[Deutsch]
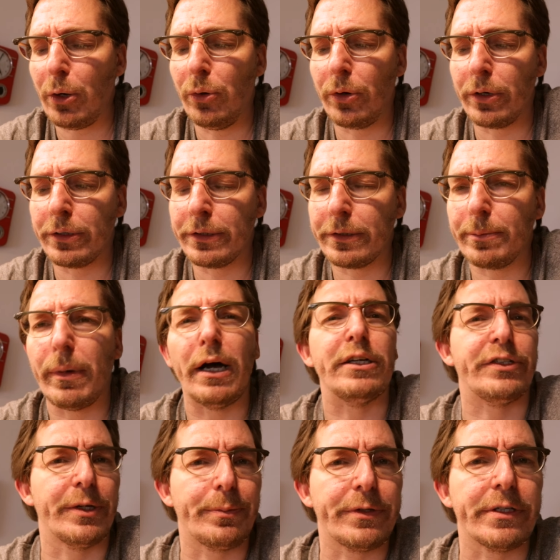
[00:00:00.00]
und mal
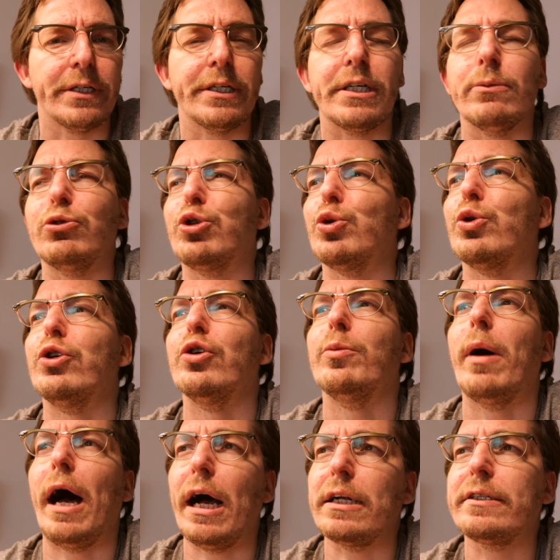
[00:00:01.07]
70, im
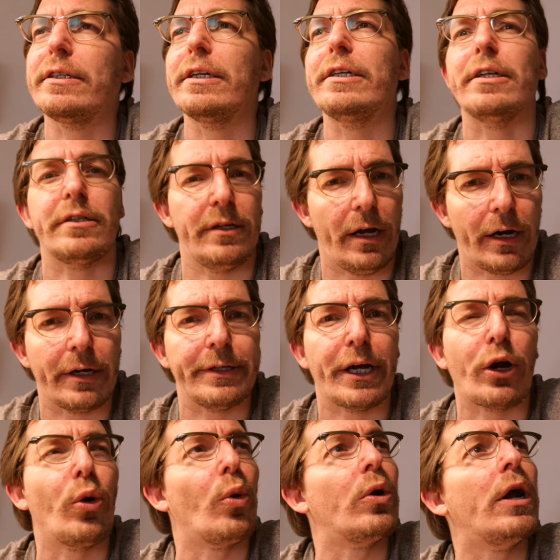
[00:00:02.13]
Studium 80, das lag an
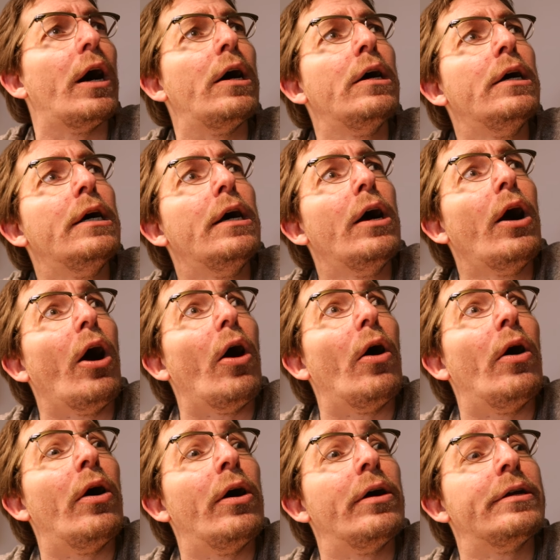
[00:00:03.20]
der Cola.
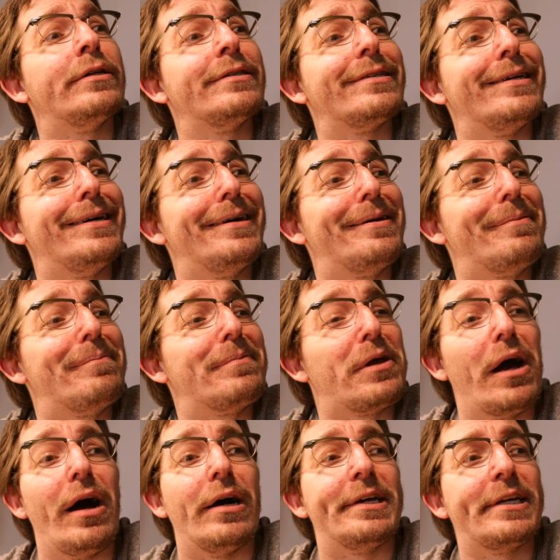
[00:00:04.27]
Und ähm,
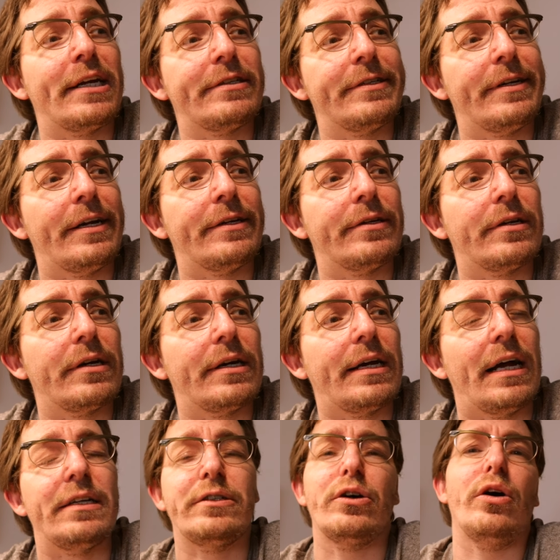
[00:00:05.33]
ja, ich hatte dann
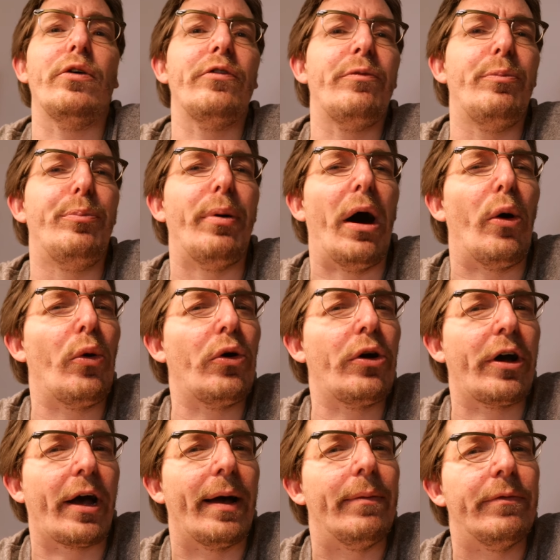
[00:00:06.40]
ganz oft
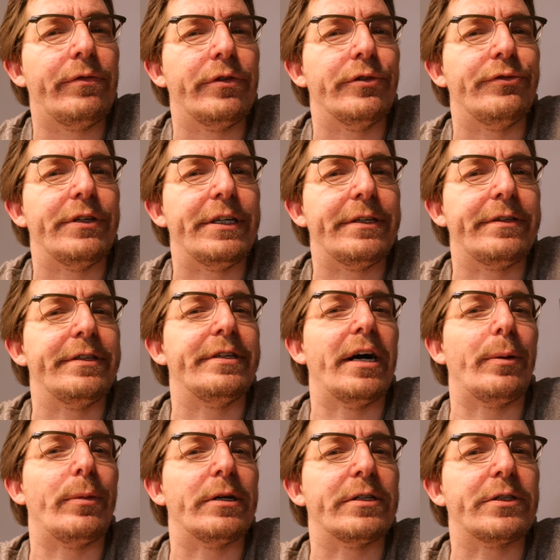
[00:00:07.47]
Bauchkrämpfe, wie ich sie
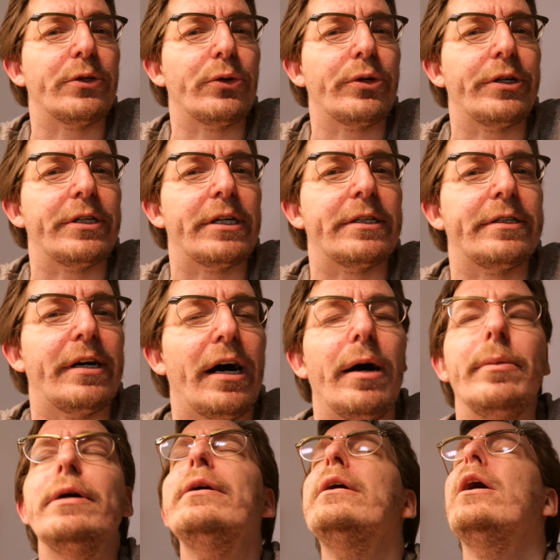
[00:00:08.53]
damals noch genannt
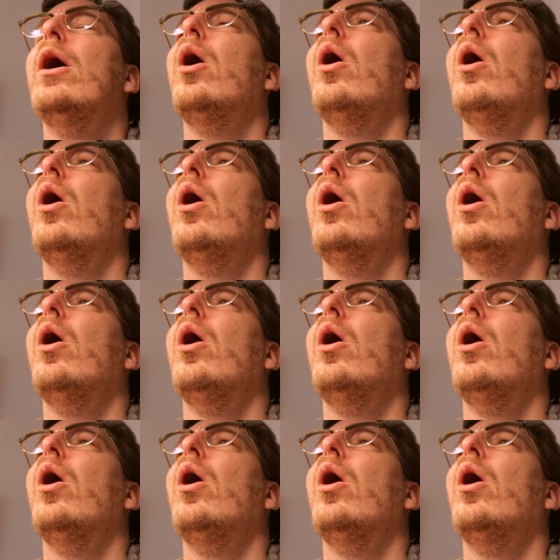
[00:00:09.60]
habe.